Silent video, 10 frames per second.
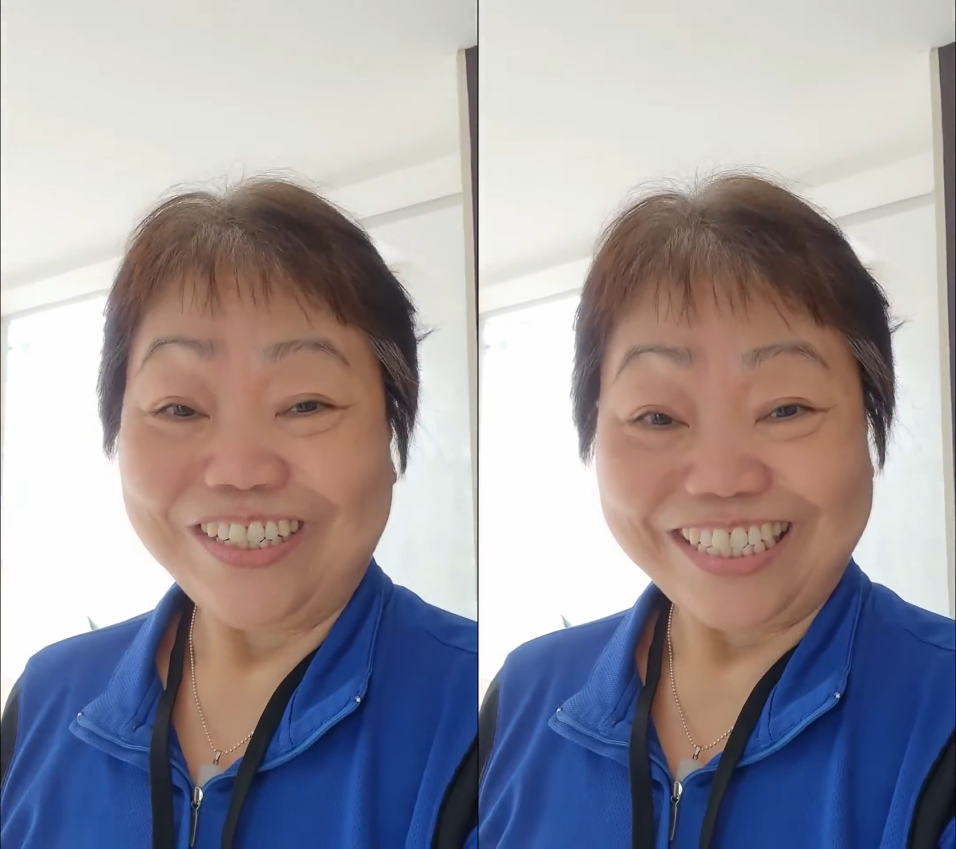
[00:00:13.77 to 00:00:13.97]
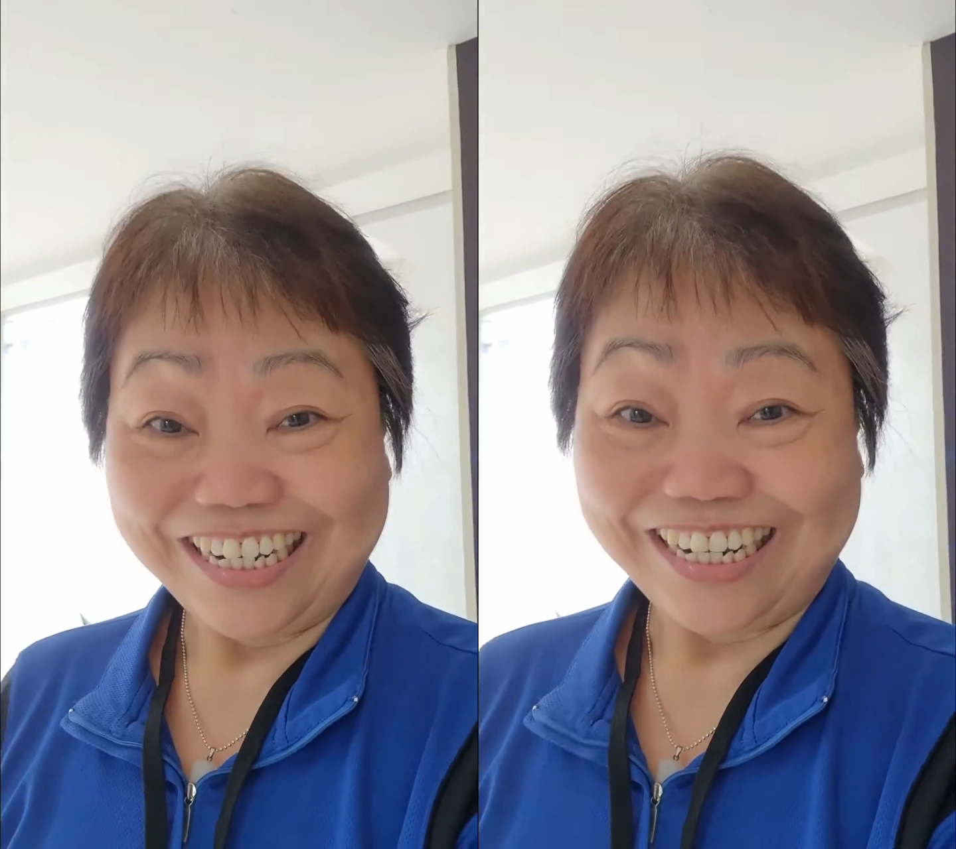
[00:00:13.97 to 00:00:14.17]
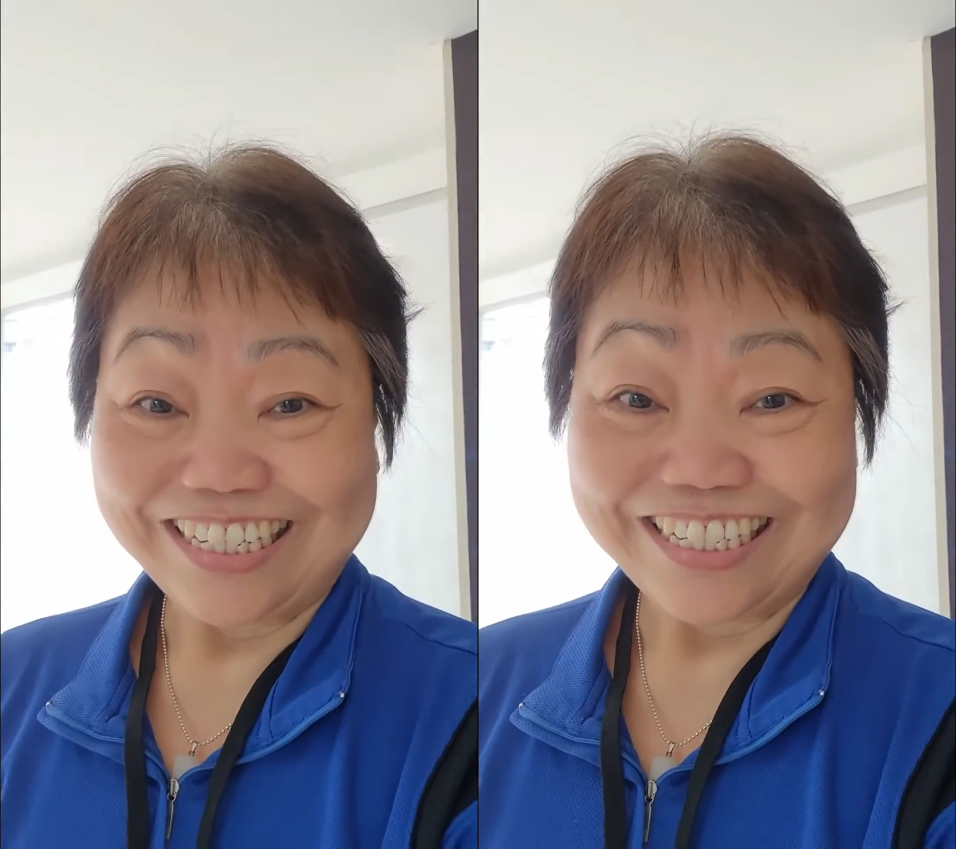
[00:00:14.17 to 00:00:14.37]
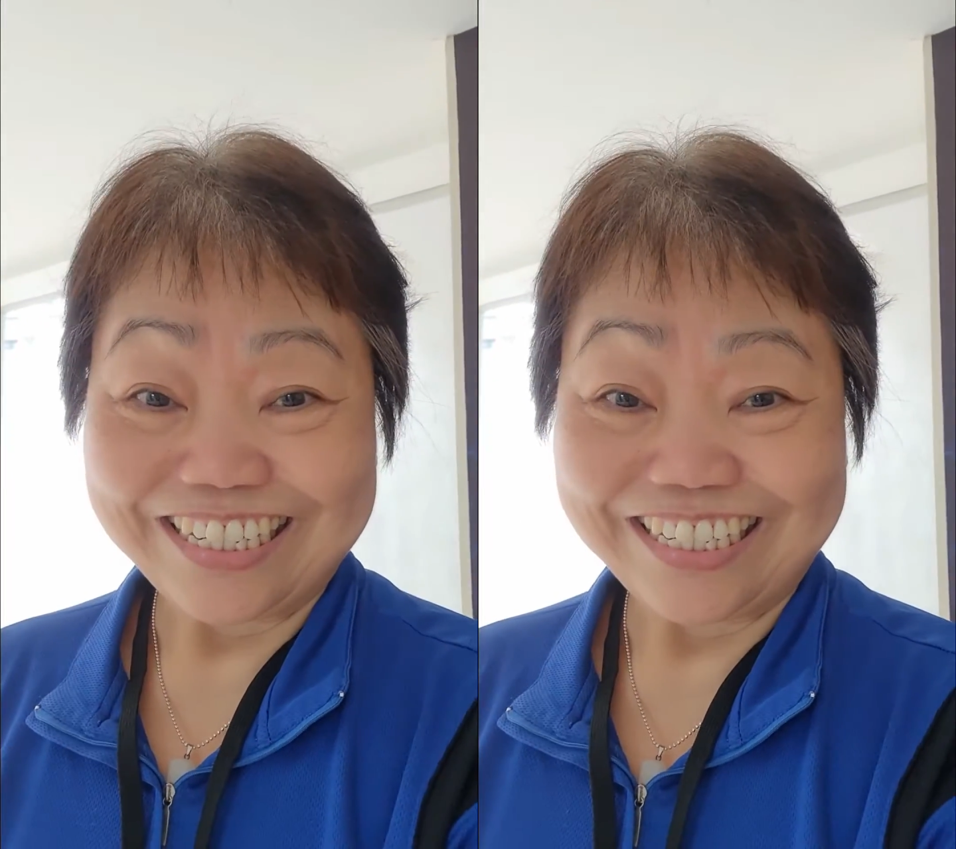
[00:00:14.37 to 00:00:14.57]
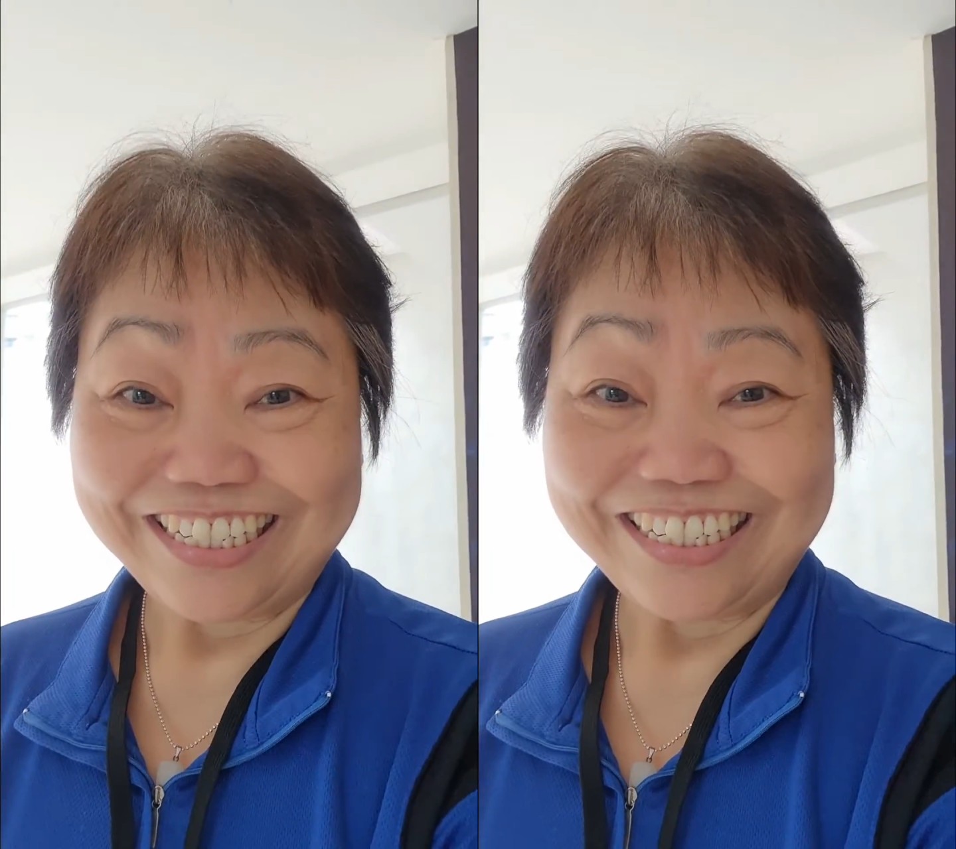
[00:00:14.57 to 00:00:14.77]
我很开
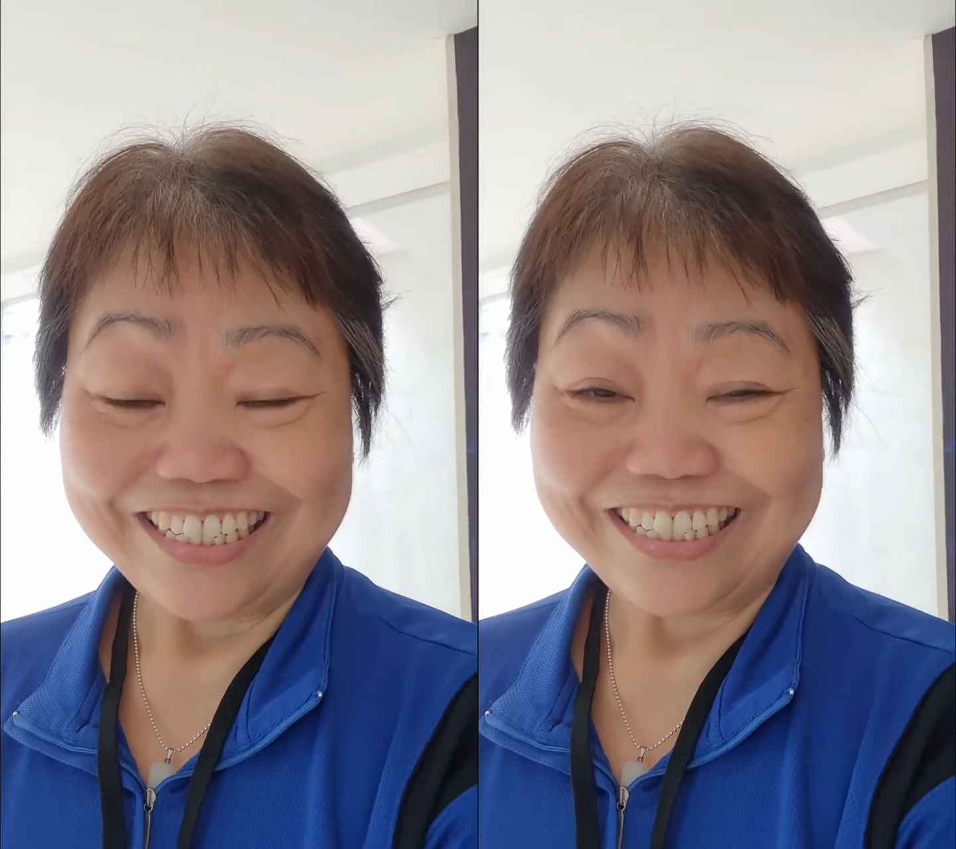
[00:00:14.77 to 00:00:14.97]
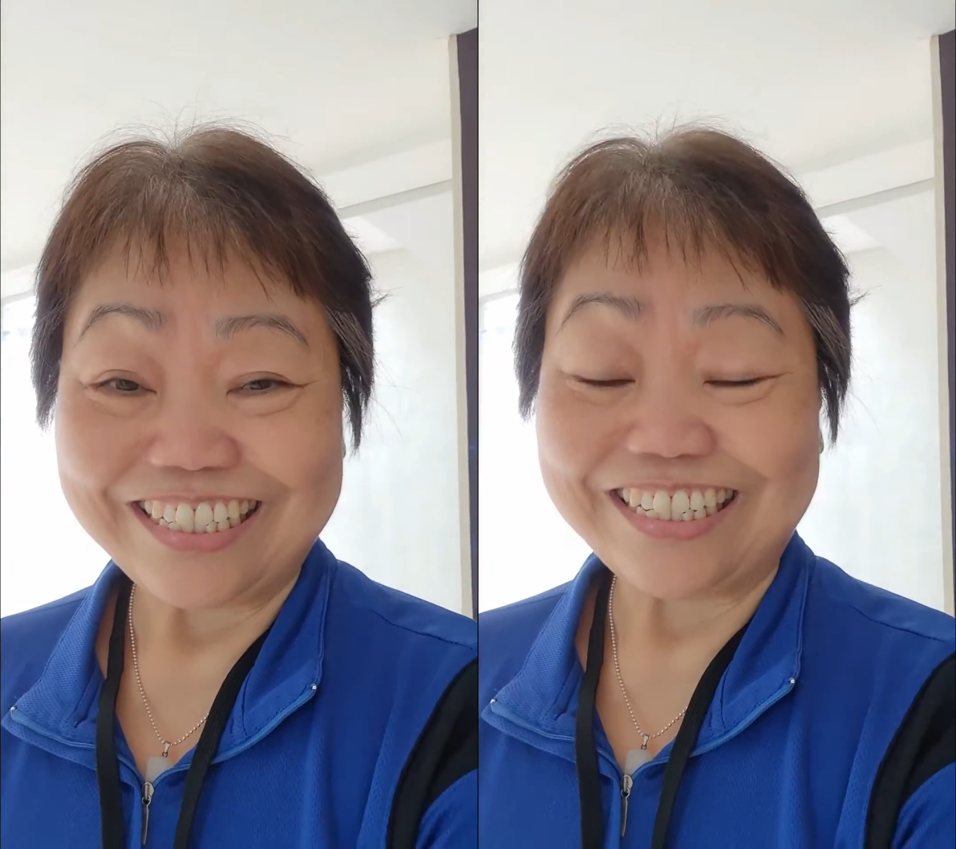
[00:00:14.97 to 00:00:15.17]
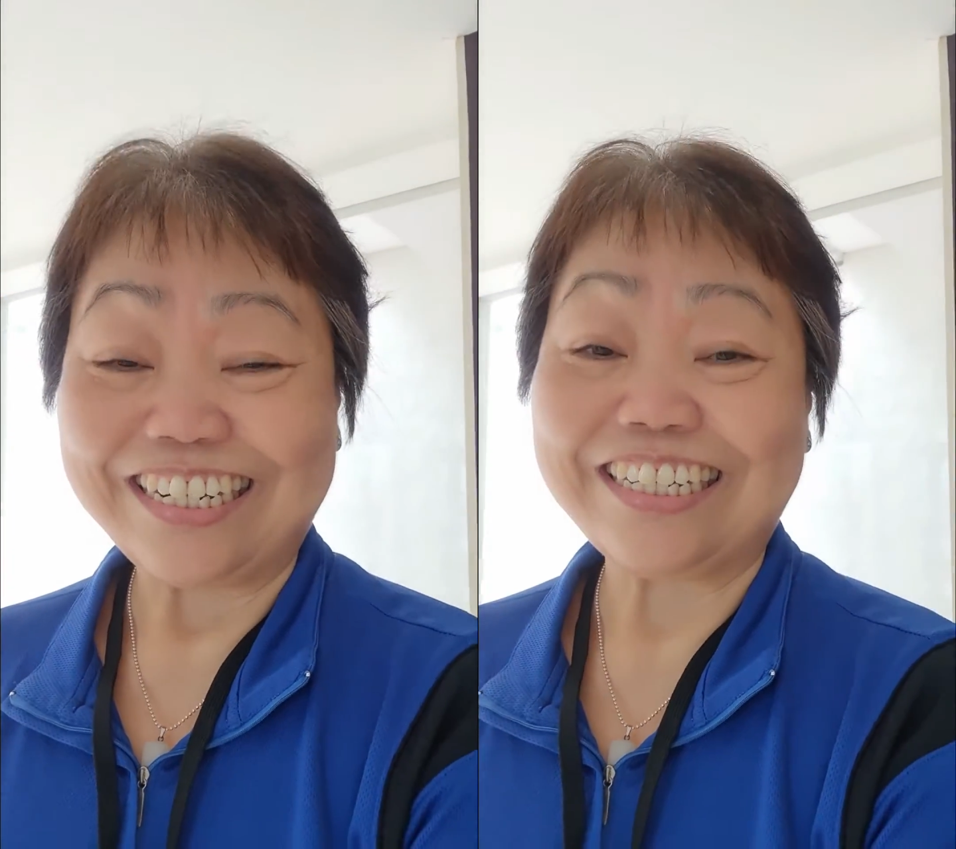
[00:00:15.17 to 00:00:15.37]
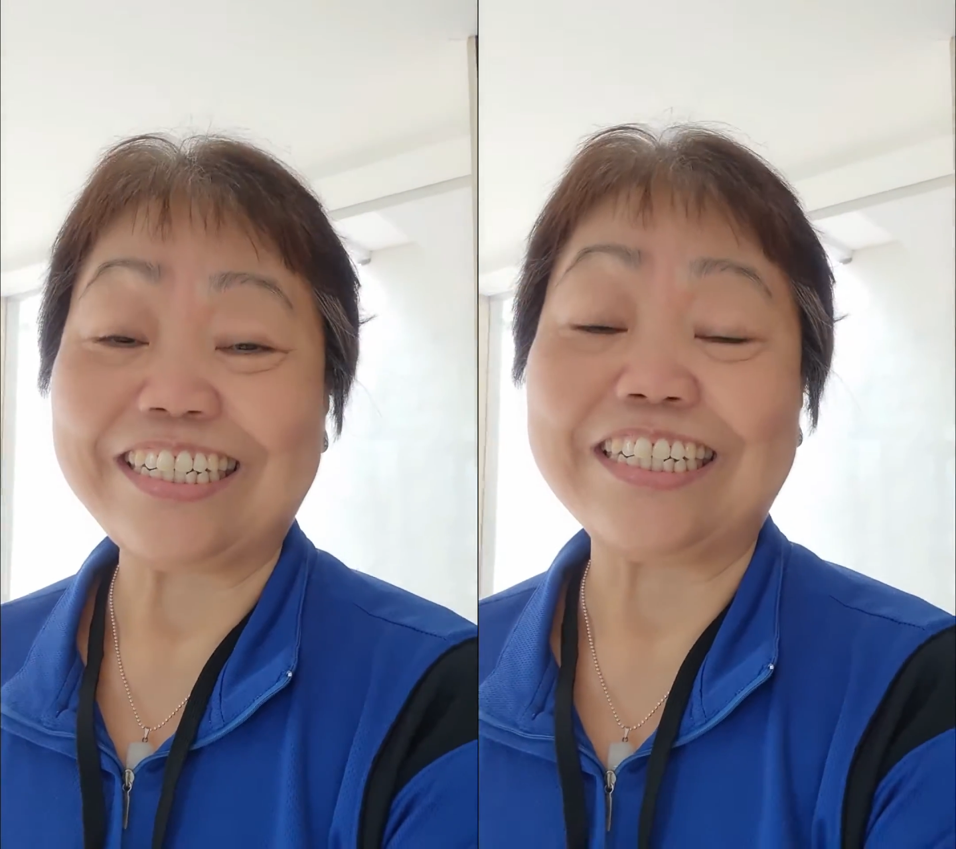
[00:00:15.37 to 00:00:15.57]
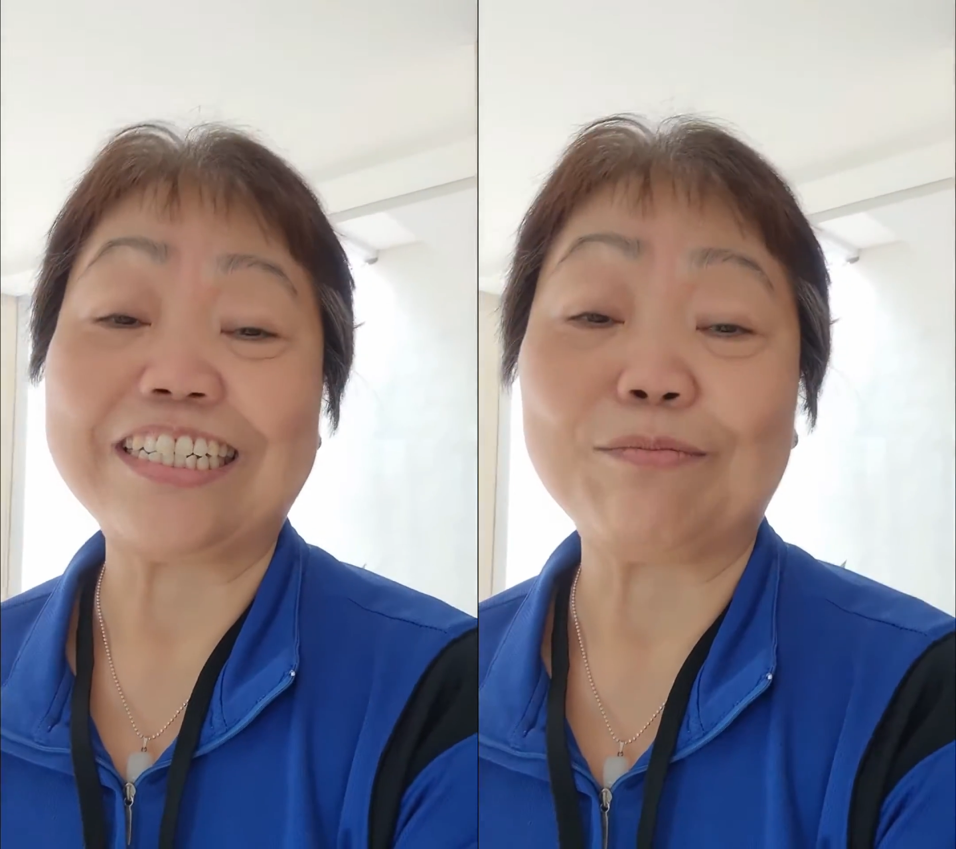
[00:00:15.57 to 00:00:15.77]
心，今天可
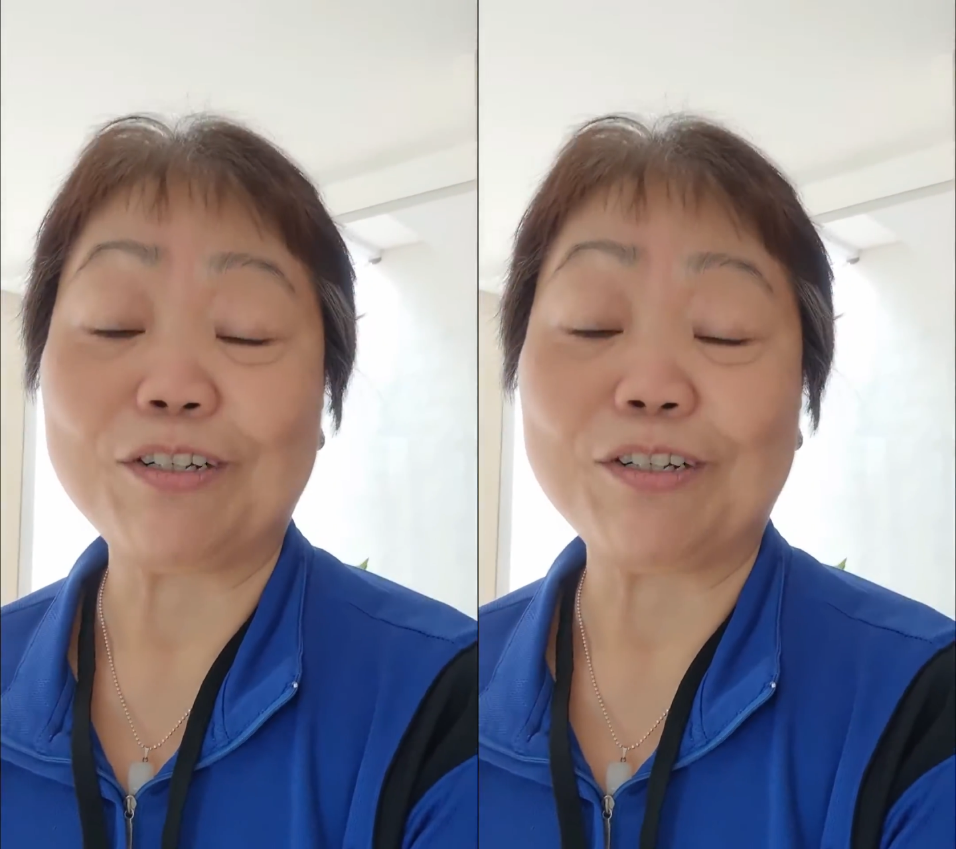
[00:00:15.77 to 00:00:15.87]
以跟你